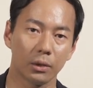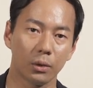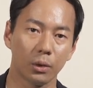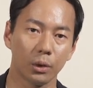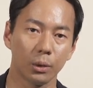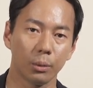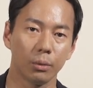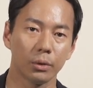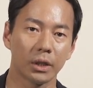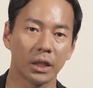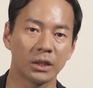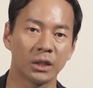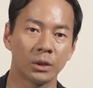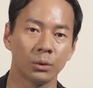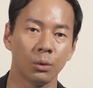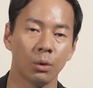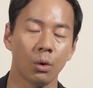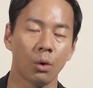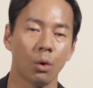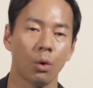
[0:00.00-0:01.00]
子どもたち
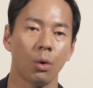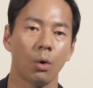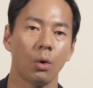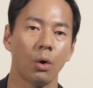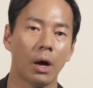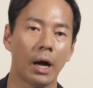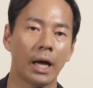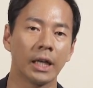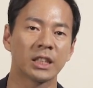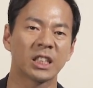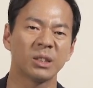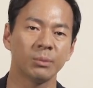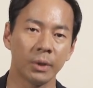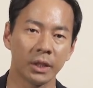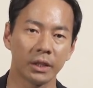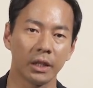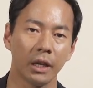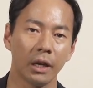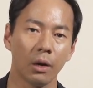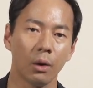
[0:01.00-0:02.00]
を集め
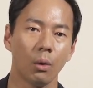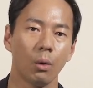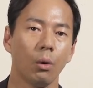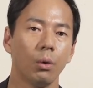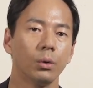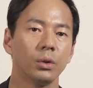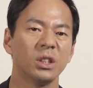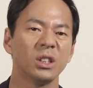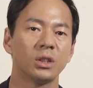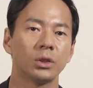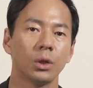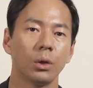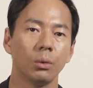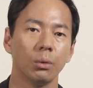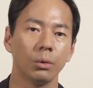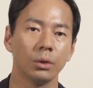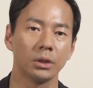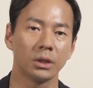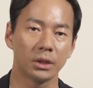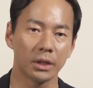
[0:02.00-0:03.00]
て
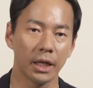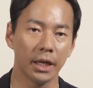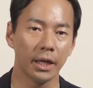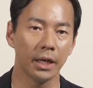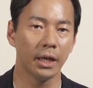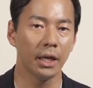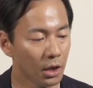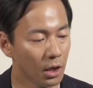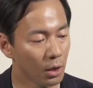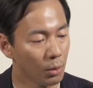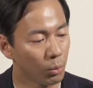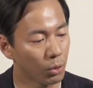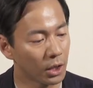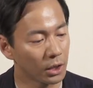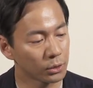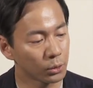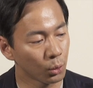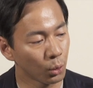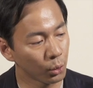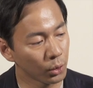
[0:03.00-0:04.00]
オーディションをして僕
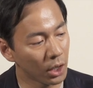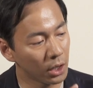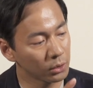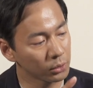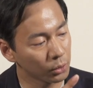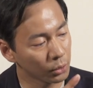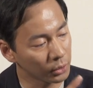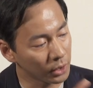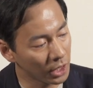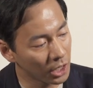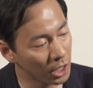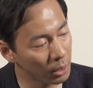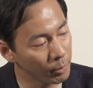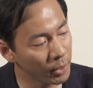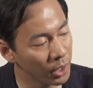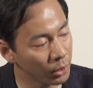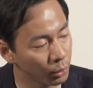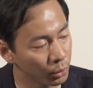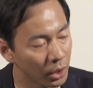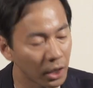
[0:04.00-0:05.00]
はそのなんと7
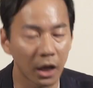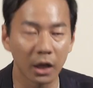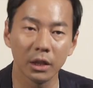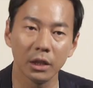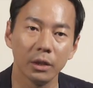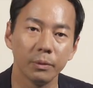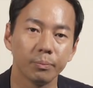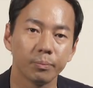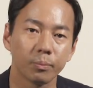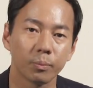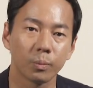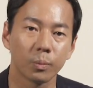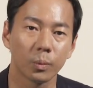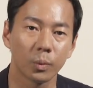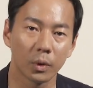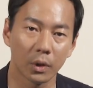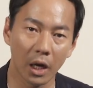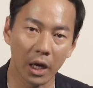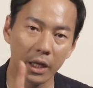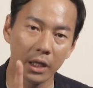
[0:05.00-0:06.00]
名の中に
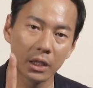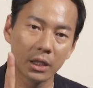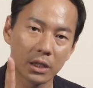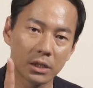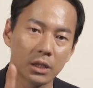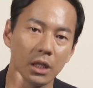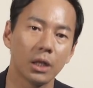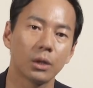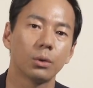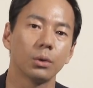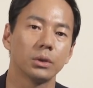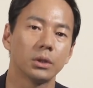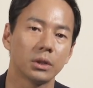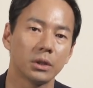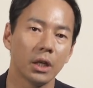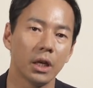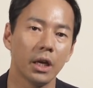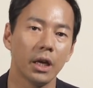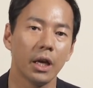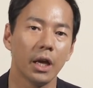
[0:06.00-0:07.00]
第1期生とし
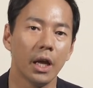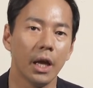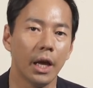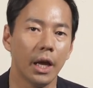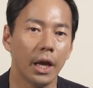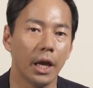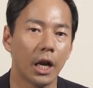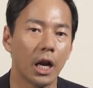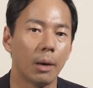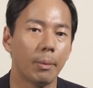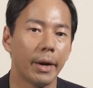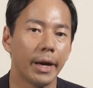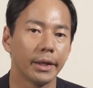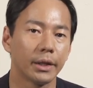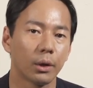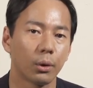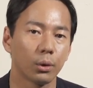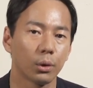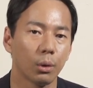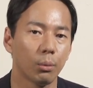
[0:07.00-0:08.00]
て選ばれ
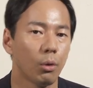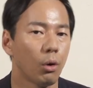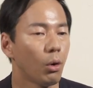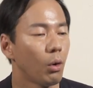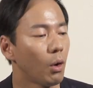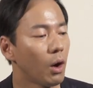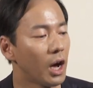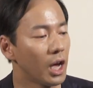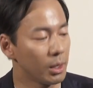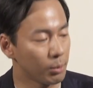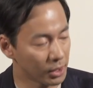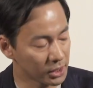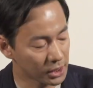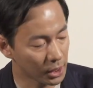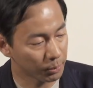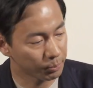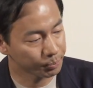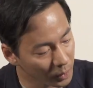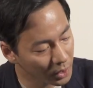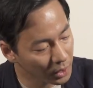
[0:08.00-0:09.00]
たこともありまし
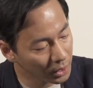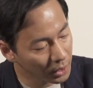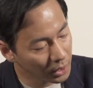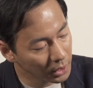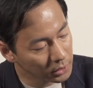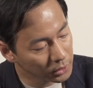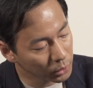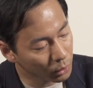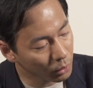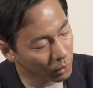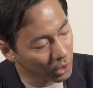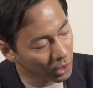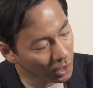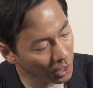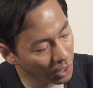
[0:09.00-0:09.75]
たそこか